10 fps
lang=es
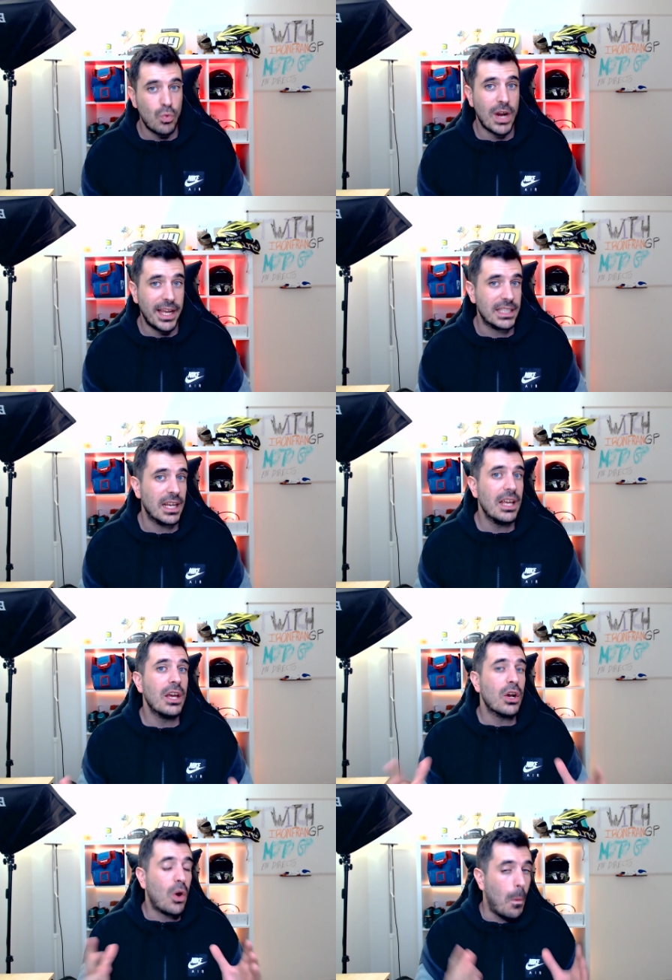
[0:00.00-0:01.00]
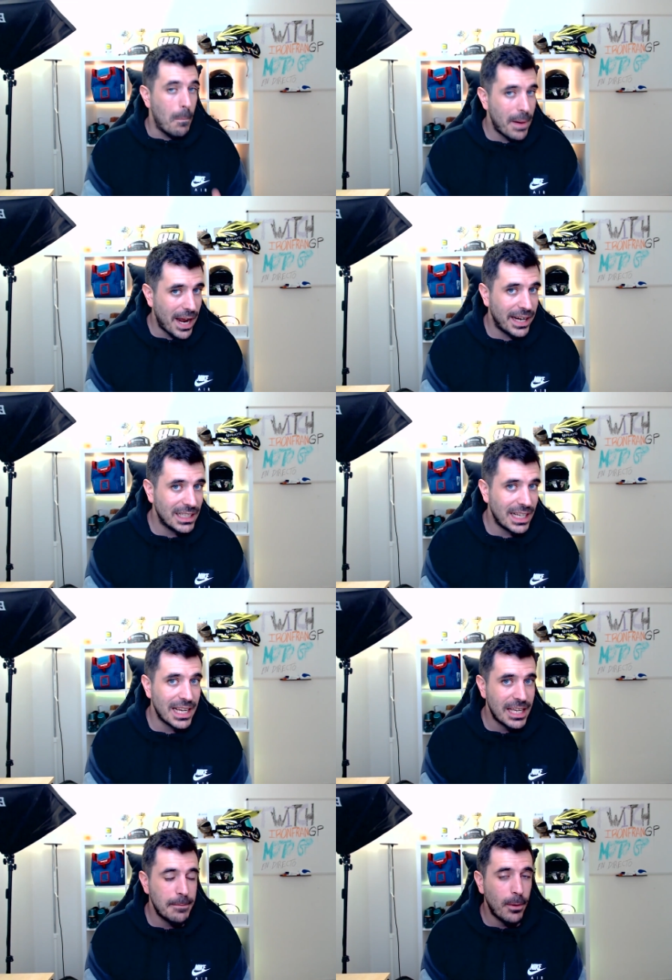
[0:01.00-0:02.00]
Una es comprar ese
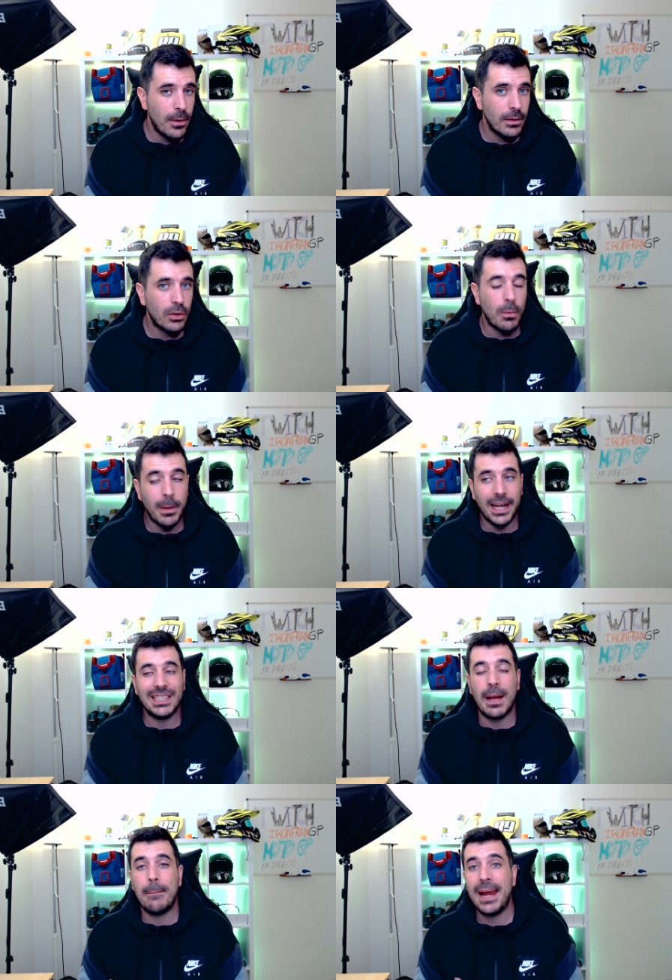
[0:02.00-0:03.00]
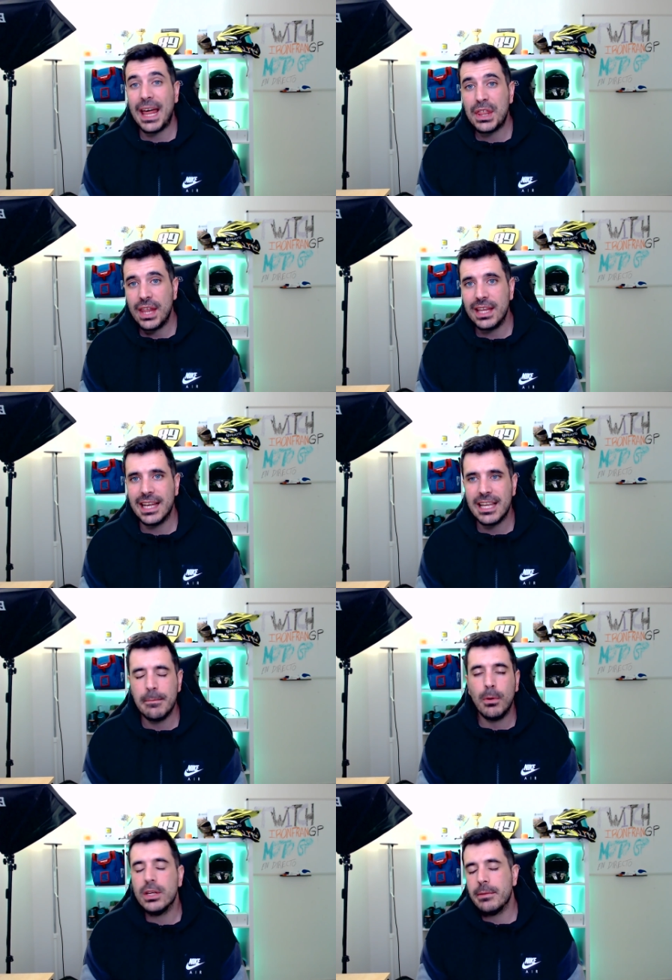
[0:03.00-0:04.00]
equipo, comprar esa plaza del
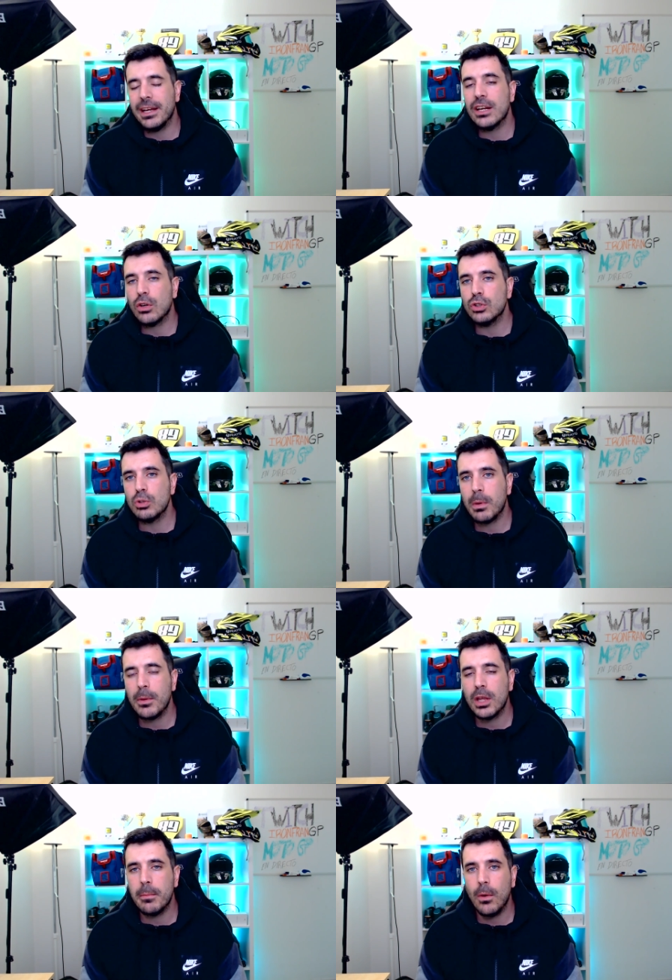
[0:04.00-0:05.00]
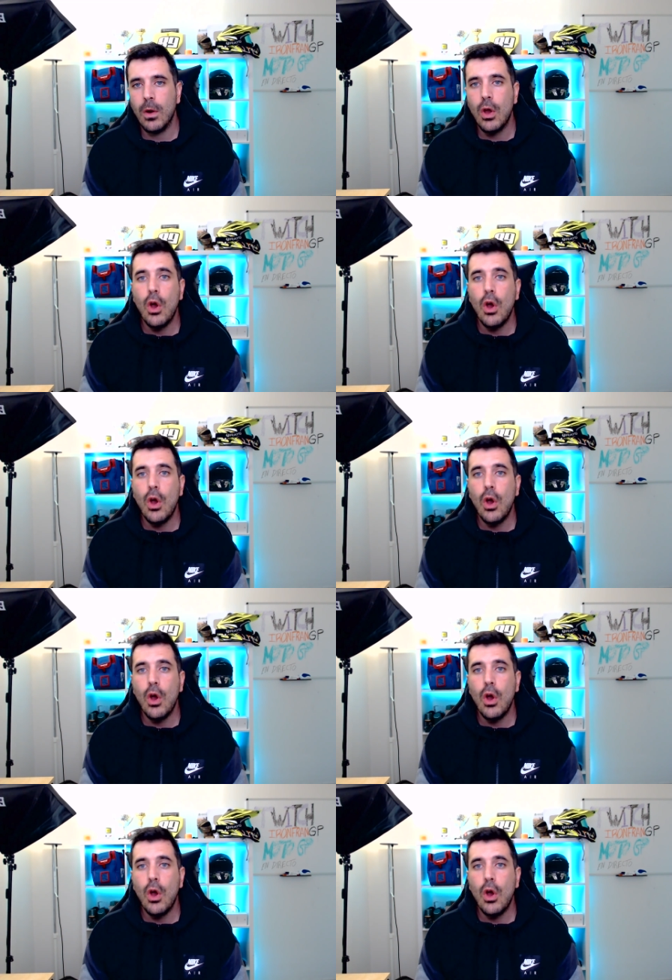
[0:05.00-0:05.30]
equipo y venir con su propio equipo,